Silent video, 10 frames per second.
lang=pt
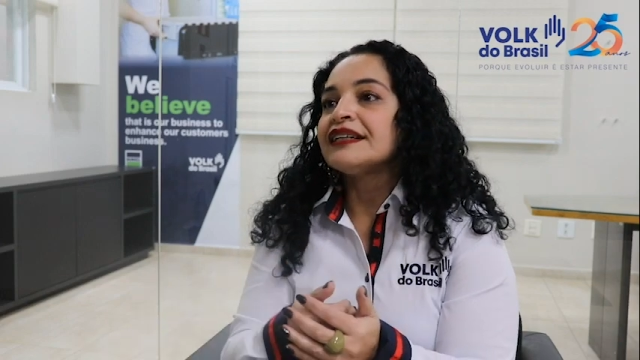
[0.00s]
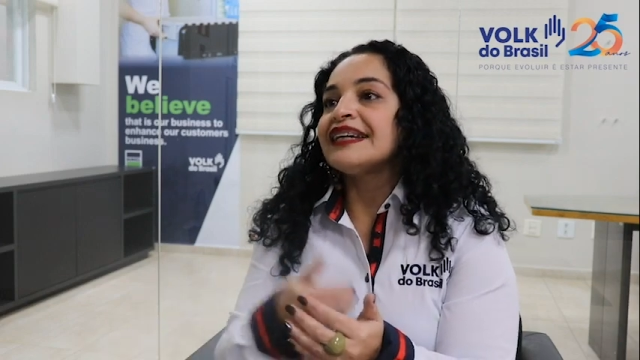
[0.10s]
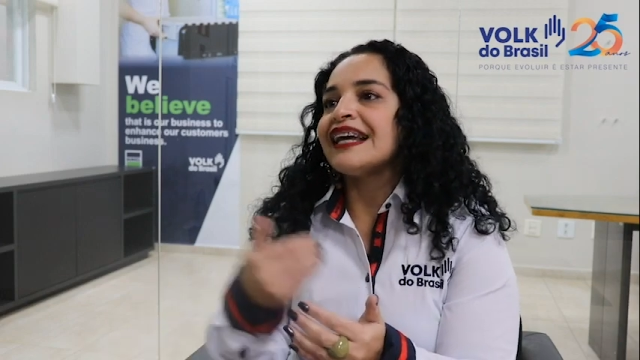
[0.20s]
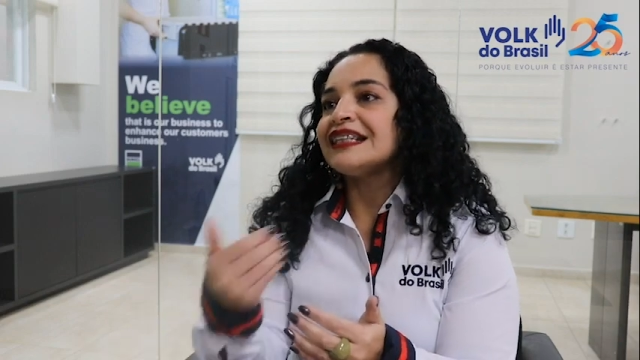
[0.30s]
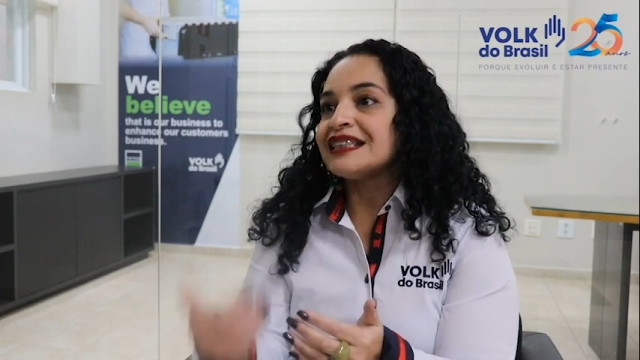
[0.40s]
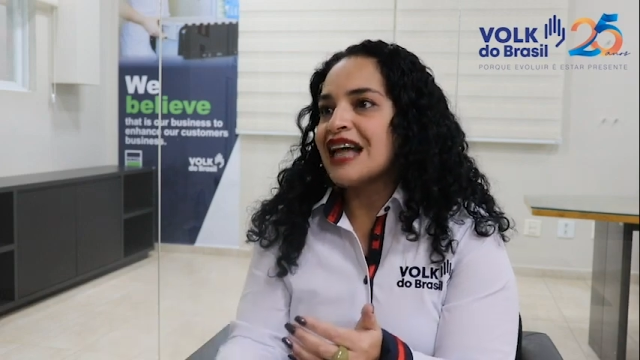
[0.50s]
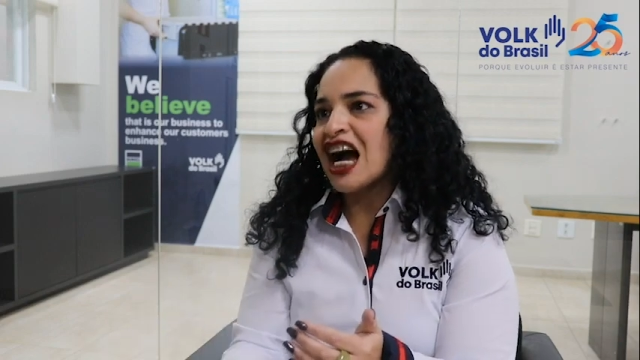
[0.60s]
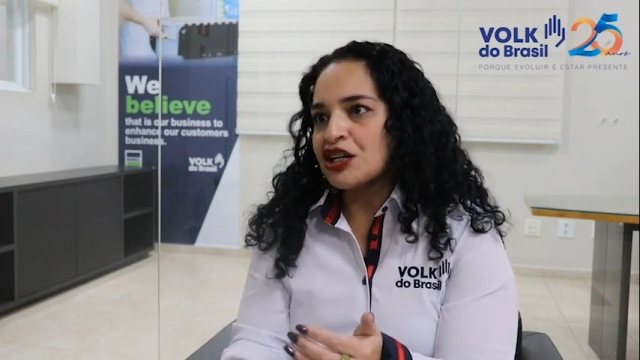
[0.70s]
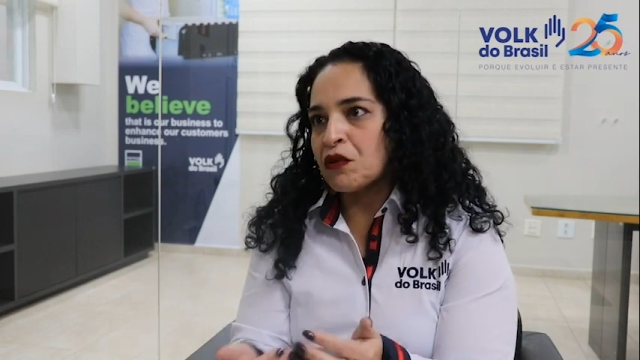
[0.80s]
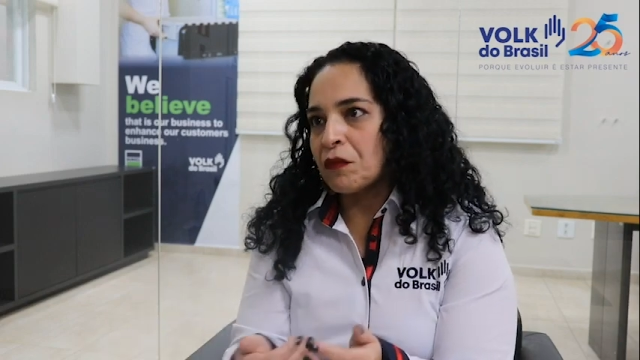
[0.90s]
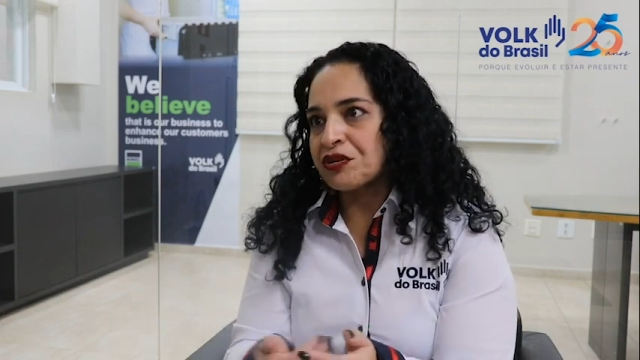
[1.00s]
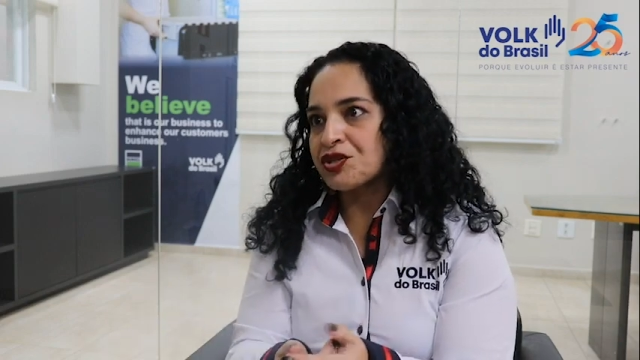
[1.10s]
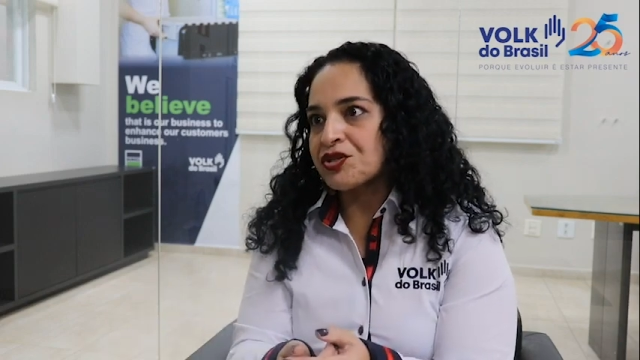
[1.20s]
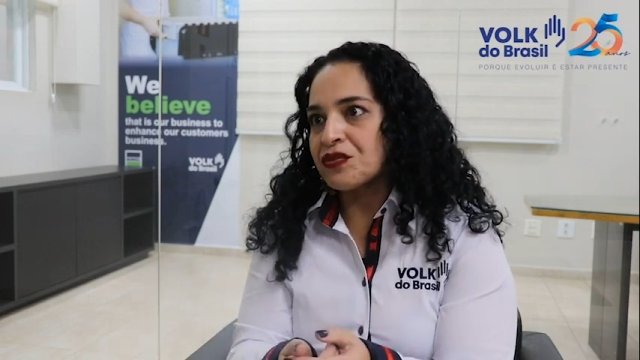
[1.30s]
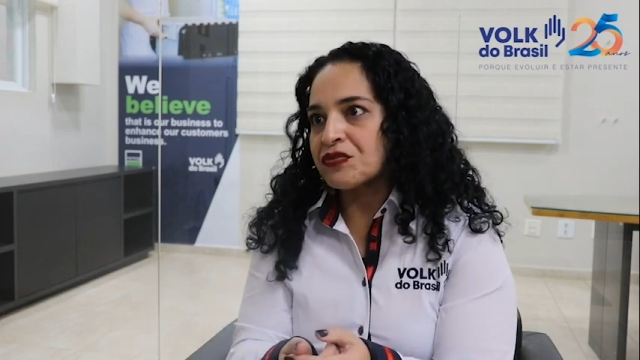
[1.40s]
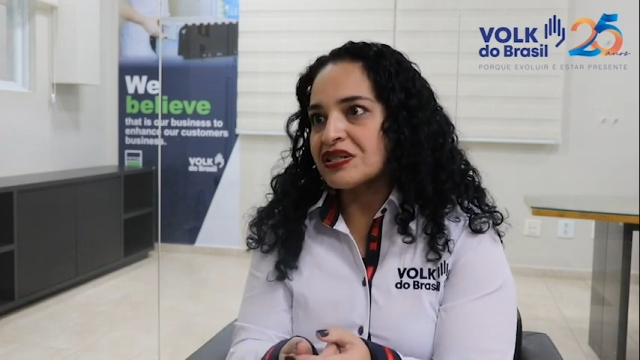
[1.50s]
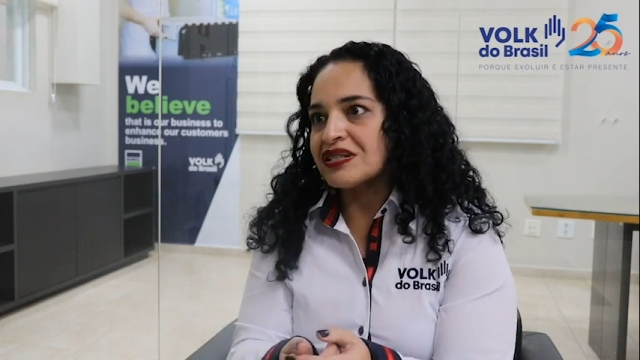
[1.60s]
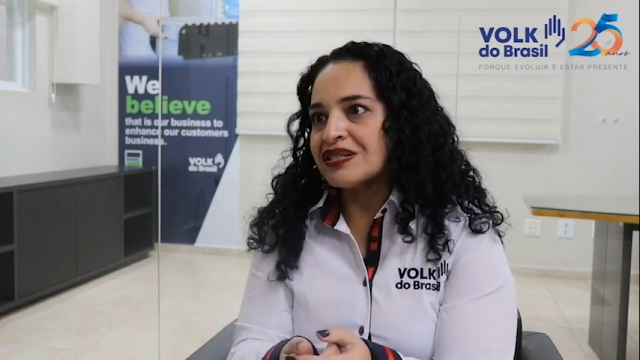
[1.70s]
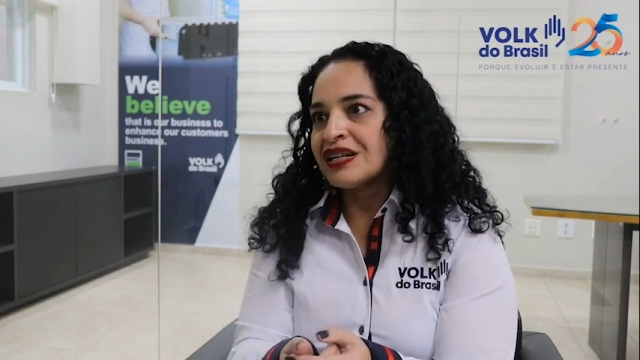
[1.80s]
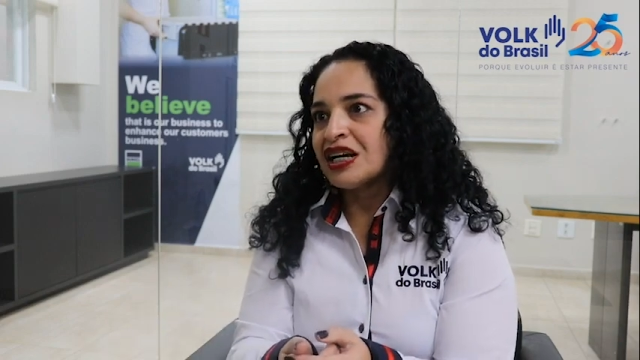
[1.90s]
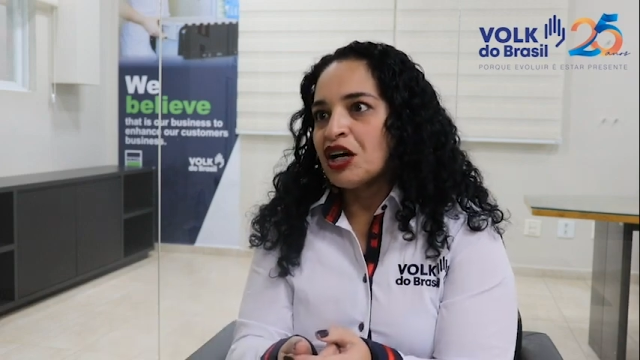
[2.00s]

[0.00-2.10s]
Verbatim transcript: que é lidar com pessoas.